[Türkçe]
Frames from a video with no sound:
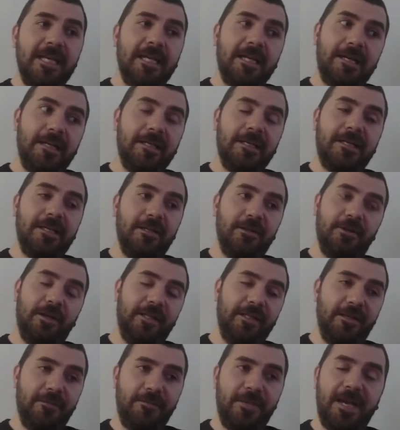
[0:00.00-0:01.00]
Kala
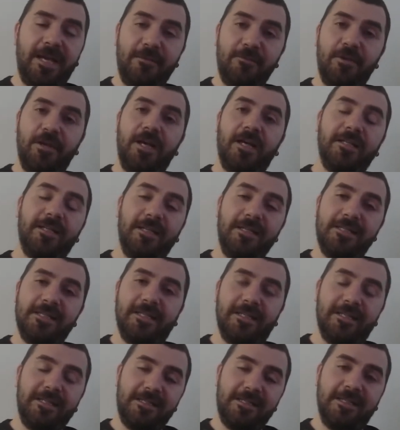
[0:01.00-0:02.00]
kalıyor adam yani böyle analiz
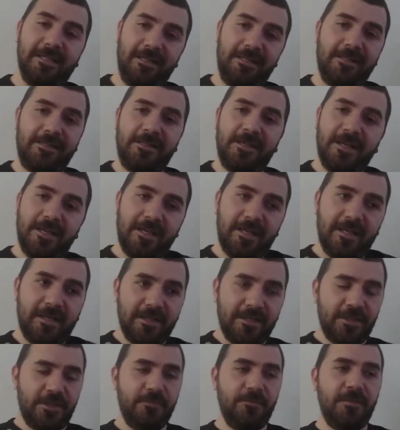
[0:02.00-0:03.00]
analiz analiz.
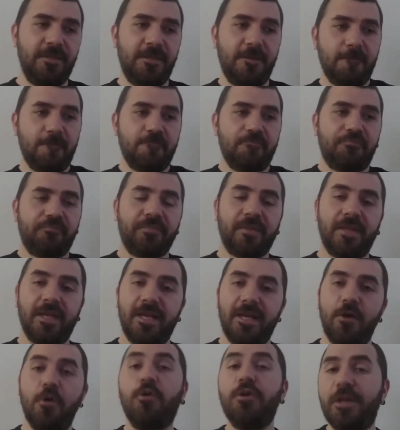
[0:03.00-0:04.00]
Şimdi
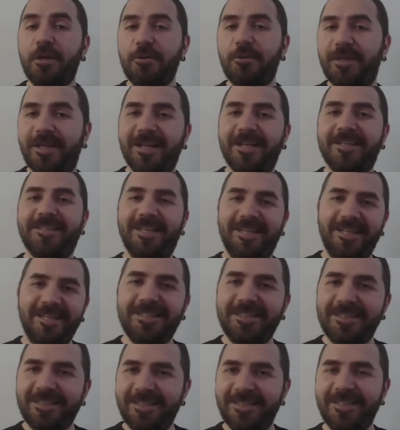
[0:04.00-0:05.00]
e, örnek olarak da
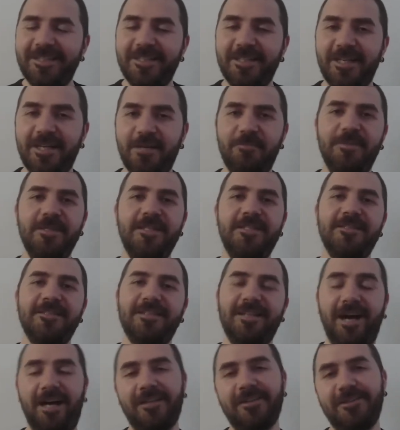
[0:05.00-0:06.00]
e, bir
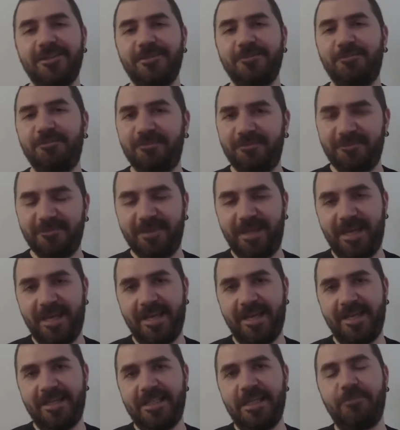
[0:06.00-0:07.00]
kaldırım
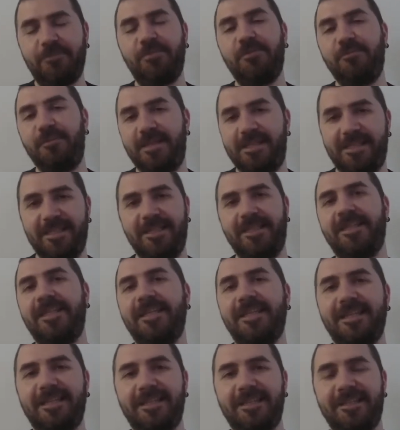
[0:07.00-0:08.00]
e,
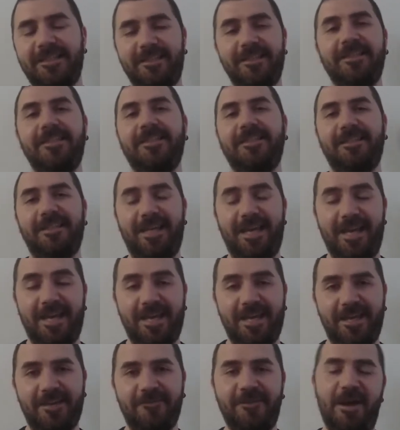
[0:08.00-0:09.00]
yapılmasını e,
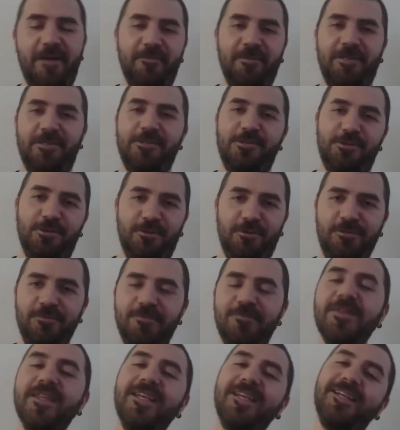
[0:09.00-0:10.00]
vermek istiyorum.
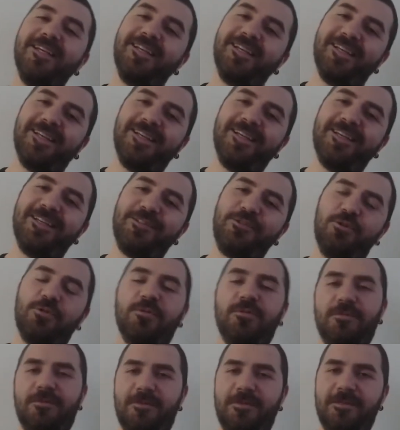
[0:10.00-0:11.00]
E,
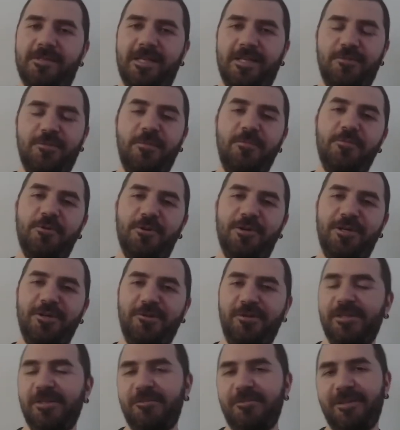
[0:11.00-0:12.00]
çok saçma bir
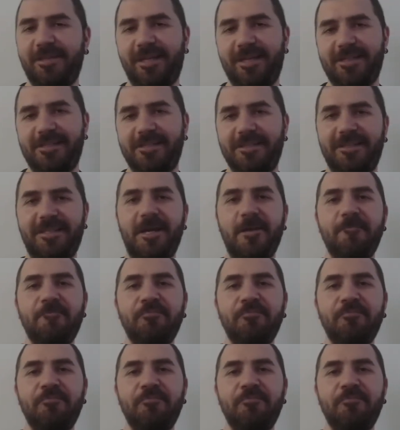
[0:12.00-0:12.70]
örnek olabilir aslında.